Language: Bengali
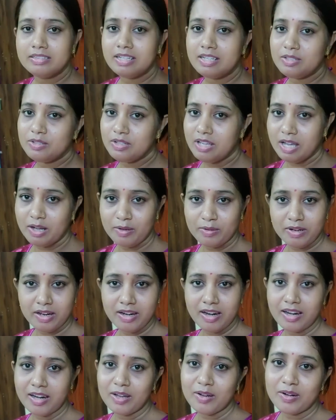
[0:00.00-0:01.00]
তাই জন্য এখন আর
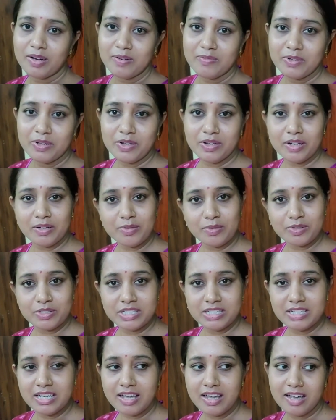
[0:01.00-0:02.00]
রান্নাঘরের ভিডিওটা
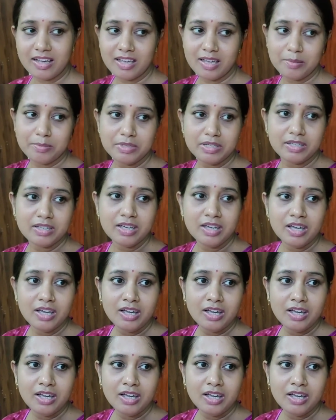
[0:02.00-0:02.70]
করছি না আগে আমি